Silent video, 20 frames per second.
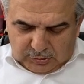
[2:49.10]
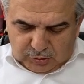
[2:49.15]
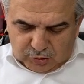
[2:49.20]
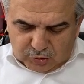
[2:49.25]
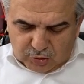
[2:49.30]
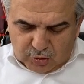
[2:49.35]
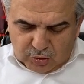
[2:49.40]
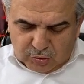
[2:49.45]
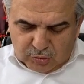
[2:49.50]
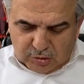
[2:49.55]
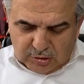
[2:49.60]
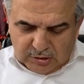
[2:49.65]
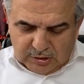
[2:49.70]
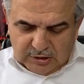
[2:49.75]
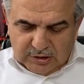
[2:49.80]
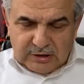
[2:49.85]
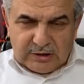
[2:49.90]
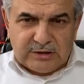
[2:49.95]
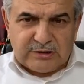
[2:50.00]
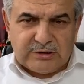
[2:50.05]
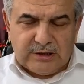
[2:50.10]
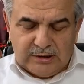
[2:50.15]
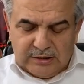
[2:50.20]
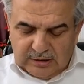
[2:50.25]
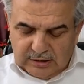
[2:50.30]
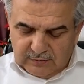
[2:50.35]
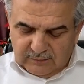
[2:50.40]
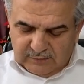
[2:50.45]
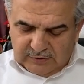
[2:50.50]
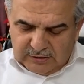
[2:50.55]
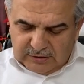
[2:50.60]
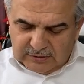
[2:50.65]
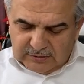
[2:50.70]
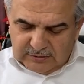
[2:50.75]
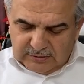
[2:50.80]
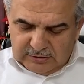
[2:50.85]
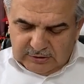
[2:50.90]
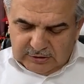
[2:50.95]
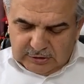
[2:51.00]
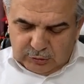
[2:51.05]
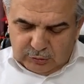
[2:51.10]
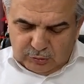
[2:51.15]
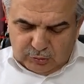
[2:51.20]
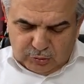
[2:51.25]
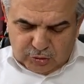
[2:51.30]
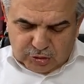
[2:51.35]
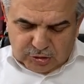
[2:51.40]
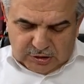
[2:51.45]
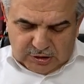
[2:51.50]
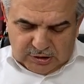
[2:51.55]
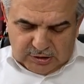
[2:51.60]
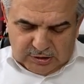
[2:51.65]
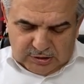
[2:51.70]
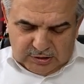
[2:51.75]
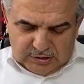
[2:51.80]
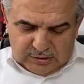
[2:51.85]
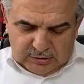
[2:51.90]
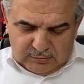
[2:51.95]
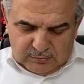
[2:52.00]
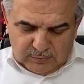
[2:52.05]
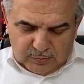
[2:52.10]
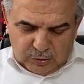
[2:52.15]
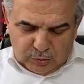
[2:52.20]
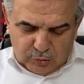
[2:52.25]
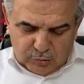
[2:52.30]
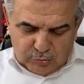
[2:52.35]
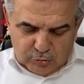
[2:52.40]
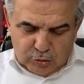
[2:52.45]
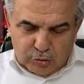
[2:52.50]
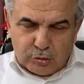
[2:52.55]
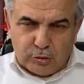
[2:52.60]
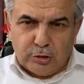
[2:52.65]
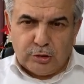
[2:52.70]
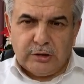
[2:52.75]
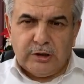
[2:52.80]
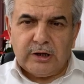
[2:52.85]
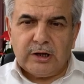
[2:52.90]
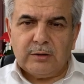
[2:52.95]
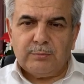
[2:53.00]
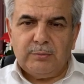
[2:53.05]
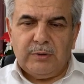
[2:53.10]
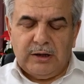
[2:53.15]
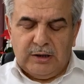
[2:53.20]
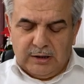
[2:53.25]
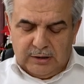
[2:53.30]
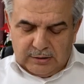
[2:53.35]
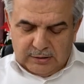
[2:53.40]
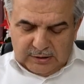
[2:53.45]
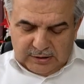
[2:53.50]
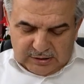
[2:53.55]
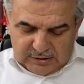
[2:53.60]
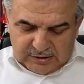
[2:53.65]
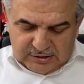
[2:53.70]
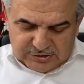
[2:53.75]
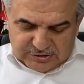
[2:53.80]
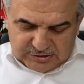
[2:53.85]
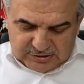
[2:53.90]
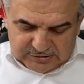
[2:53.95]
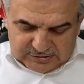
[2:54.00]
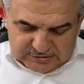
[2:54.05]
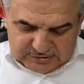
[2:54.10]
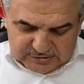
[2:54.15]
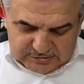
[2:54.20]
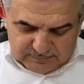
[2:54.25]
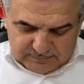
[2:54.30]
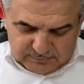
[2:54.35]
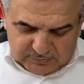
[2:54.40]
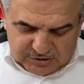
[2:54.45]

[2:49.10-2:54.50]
Çok hadiseler var. 2-3 taneyi numune olarak beyan edeceğiz.